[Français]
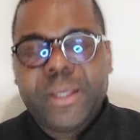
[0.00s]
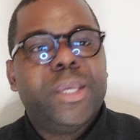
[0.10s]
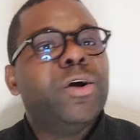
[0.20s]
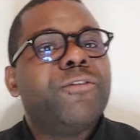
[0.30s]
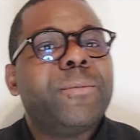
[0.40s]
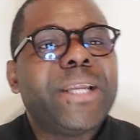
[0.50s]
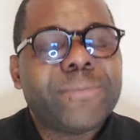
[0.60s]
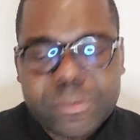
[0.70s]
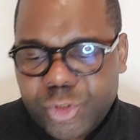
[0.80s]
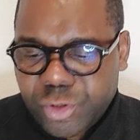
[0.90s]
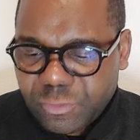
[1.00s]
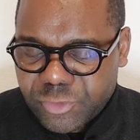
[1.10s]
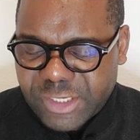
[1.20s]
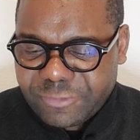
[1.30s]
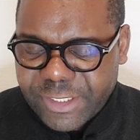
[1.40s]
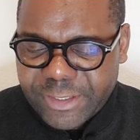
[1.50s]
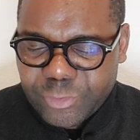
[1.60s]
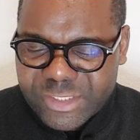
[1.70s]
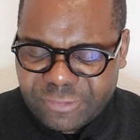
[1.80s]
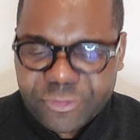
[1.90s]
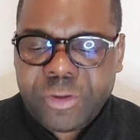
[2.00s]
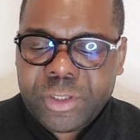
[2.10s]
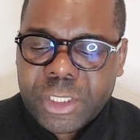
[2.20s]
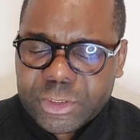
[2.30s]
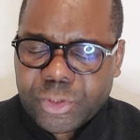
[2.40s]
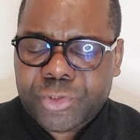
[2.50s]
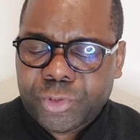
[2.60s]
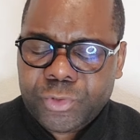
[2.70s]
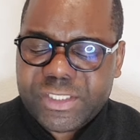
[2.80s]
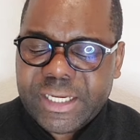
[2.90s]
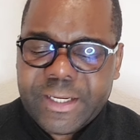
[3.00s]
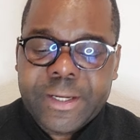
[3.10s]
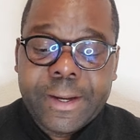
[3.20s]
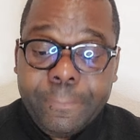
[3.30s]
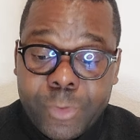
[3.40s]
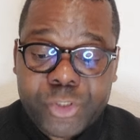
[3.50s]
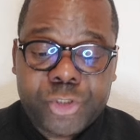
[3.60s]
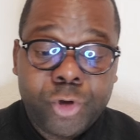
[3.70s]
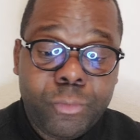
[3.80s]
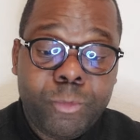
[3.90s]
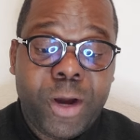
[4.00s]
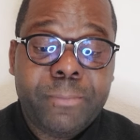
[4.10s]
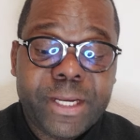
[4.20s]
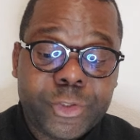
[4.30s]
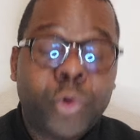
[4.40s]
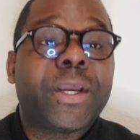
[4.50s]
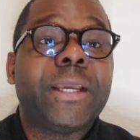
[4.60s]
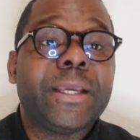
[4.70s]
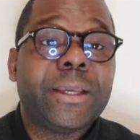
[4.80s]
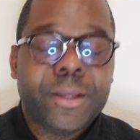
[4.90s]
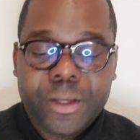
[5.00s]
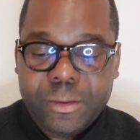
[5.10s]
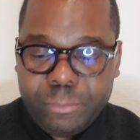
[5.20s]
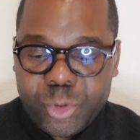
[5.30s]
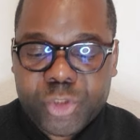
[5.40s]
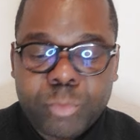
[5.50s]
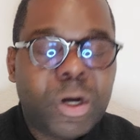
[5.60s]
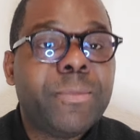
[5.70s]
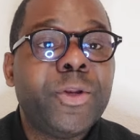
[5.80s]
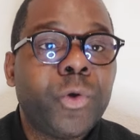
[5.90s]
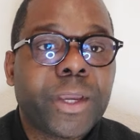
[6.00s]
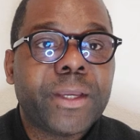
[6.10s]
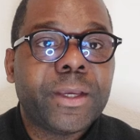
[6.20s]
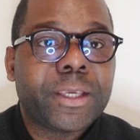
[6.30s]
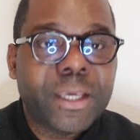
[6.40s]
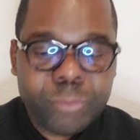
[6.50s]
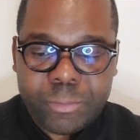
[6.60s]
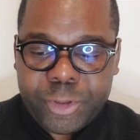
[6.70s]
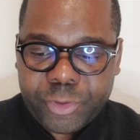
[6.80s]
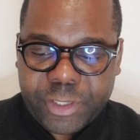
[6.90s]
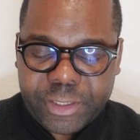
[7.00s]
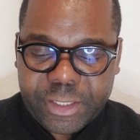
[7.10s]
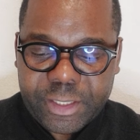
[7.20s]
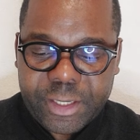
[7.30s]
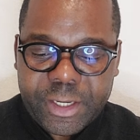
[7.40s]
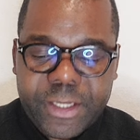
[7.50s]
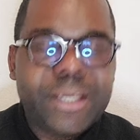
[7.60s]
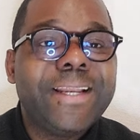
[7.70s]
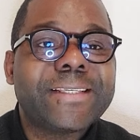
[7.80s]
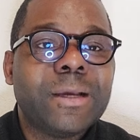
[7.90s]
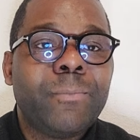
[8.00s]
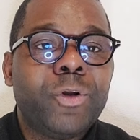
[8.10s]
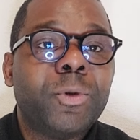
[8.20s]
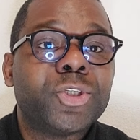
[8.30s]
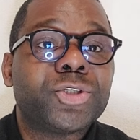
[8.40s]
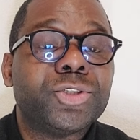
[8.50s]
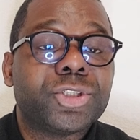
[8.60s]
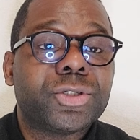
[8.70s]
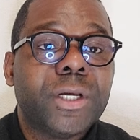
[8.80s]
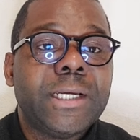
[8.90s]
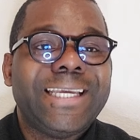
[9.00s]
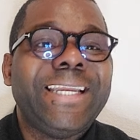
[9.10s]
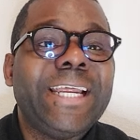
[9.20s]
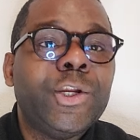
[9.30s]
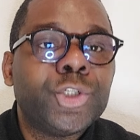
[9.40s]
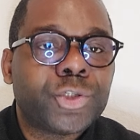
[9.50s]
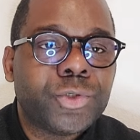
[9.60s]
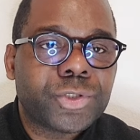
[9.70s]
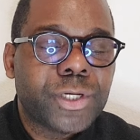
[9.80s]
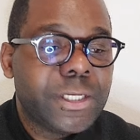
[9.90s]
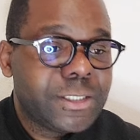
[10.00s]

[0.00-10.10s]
Et enfin, mesdames et messieurs, vous avez, nous avons dans ce dossier Monsieur Mohamed Okenge. Monsieur Mohamed Okenge. Qui est Mohamed Okenge il est simplement juge. Il est le juge.